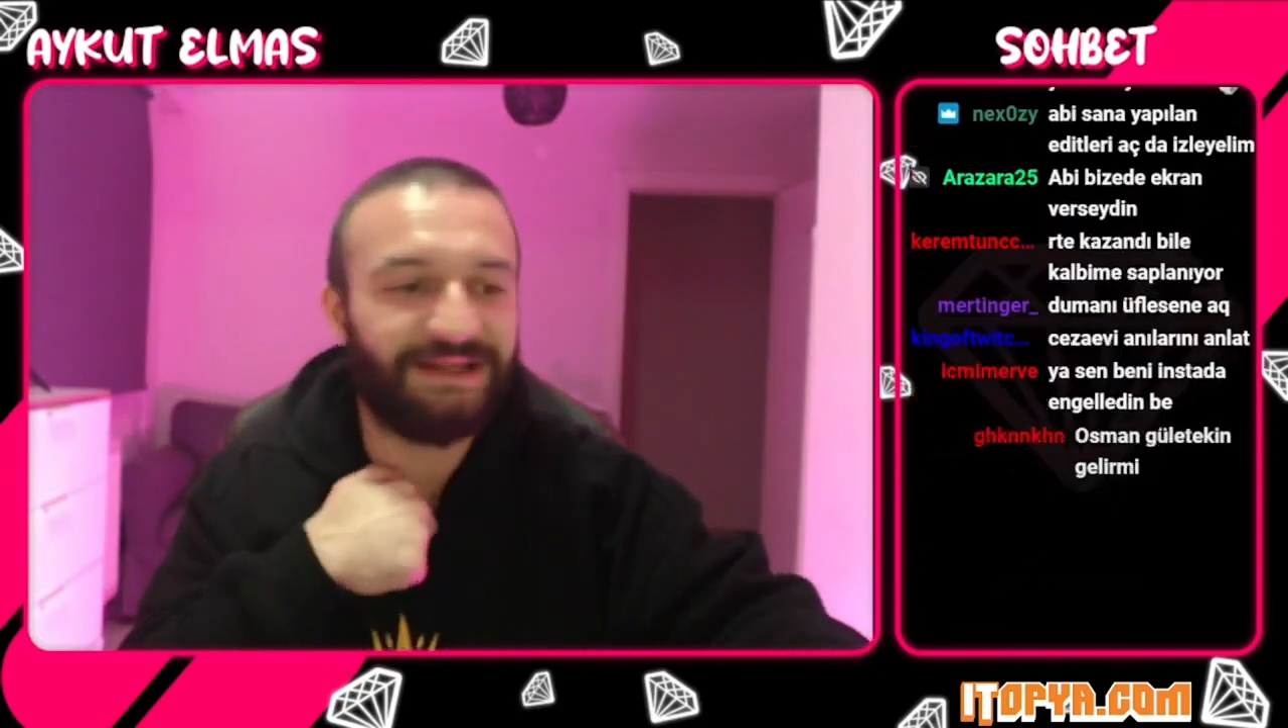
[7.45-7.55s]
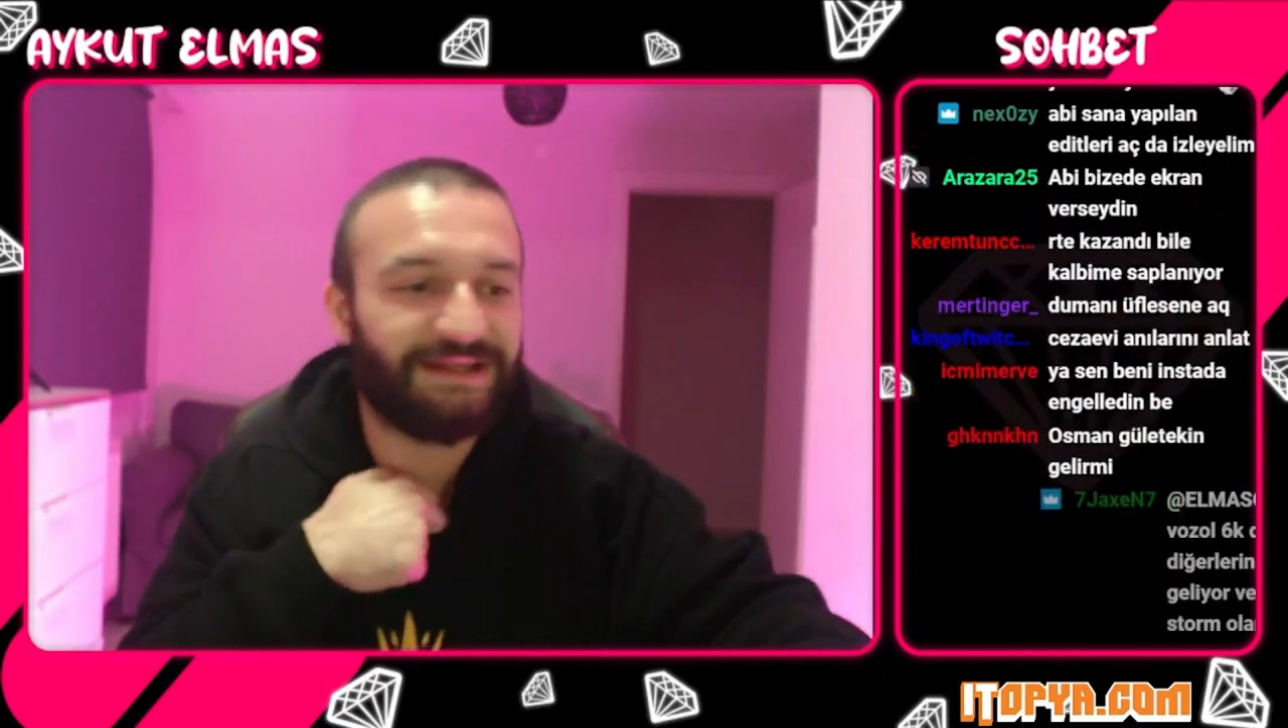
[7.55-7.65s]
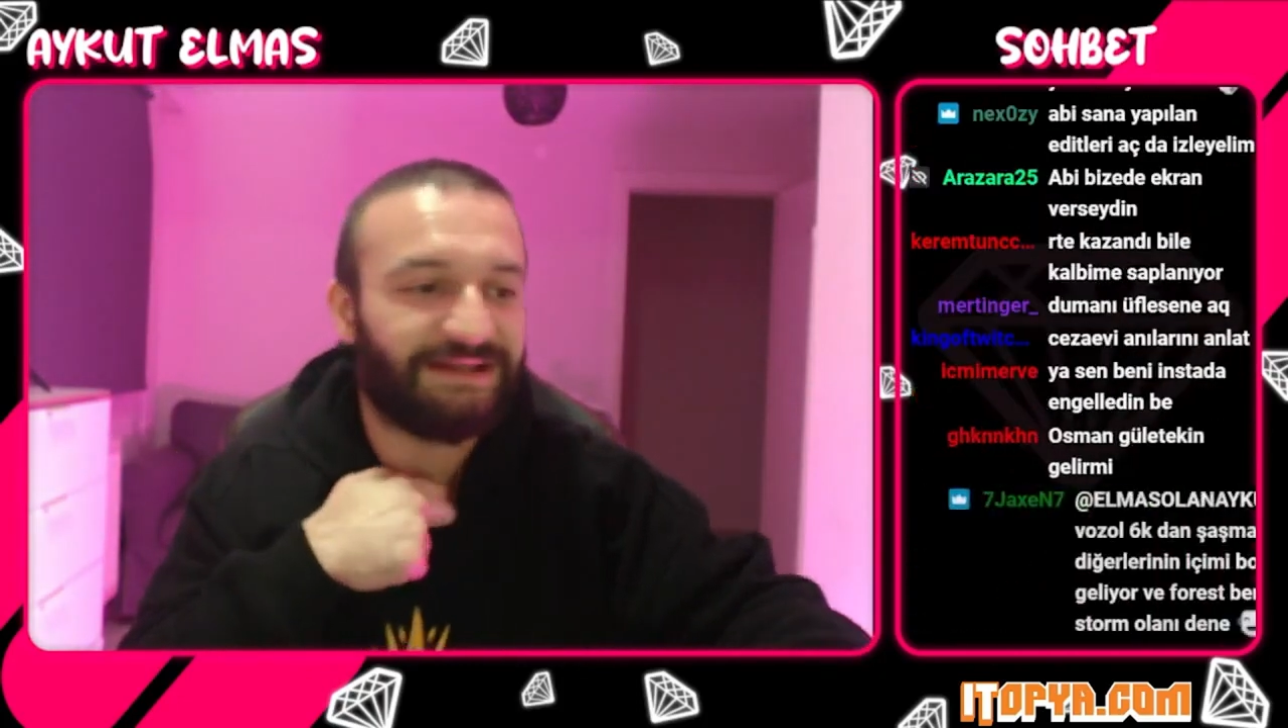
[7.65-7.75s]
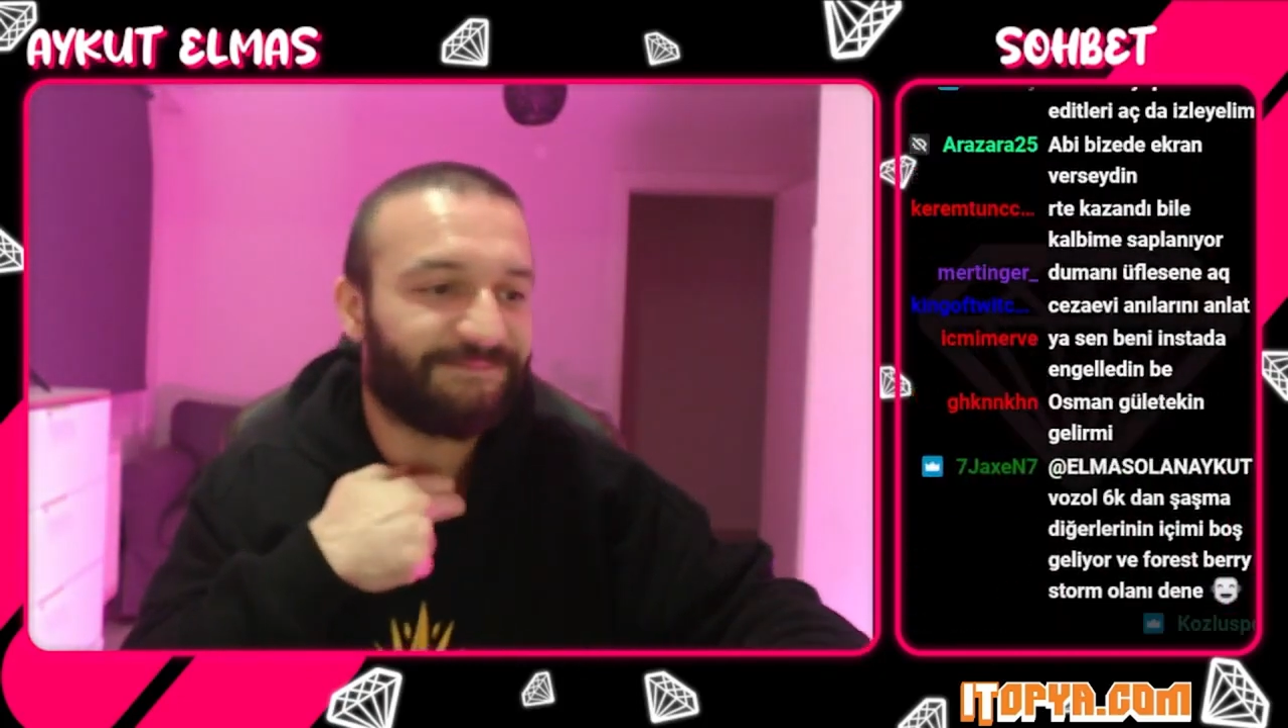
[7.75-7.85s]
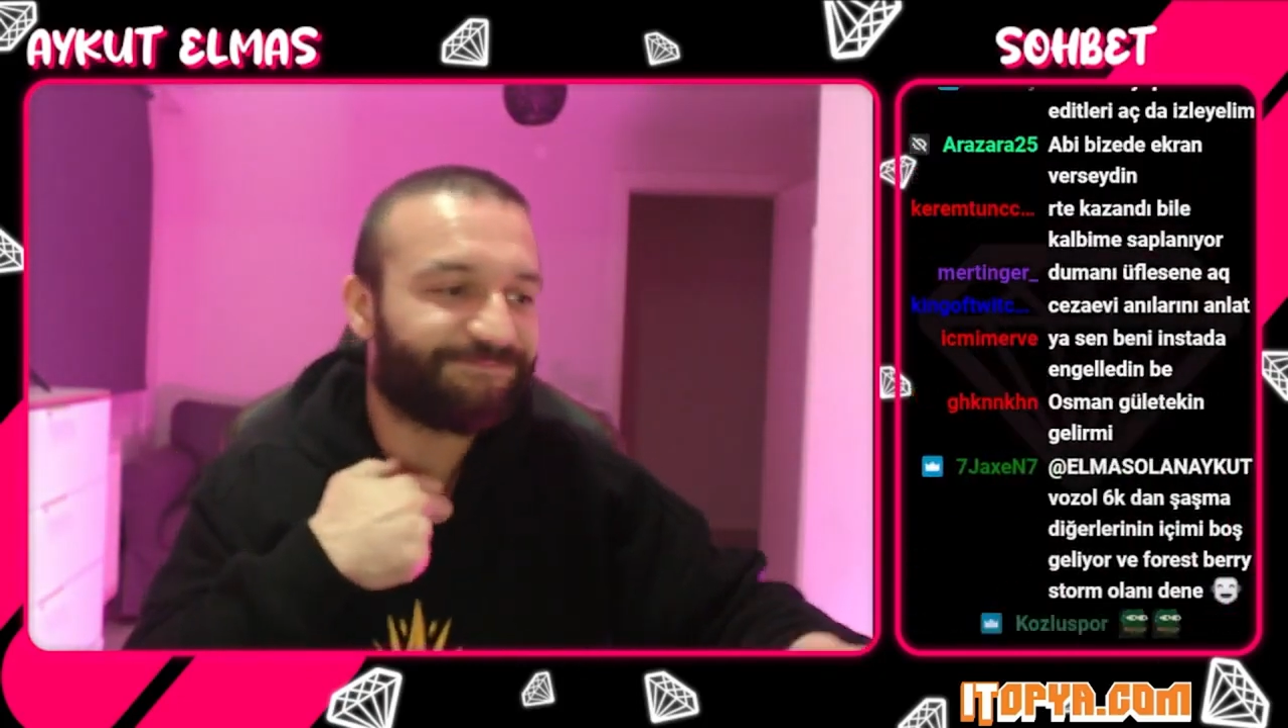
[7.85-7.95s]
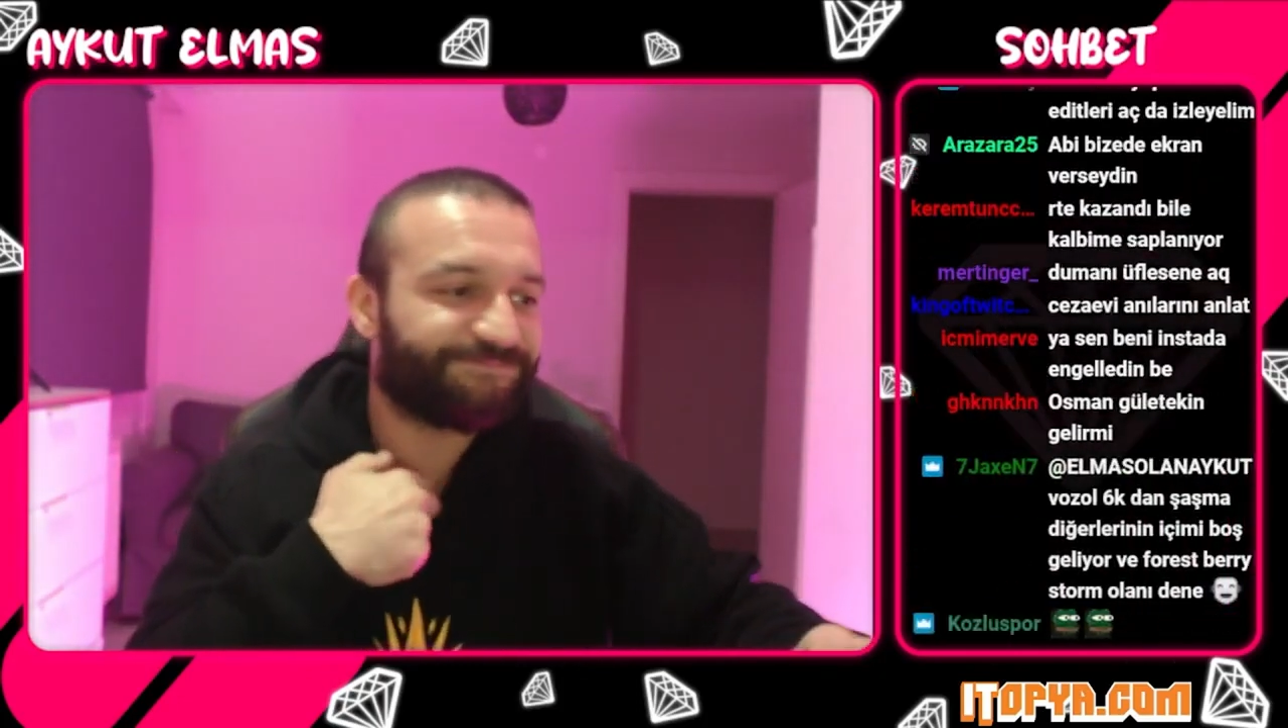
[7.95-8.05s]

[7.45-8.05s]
değil.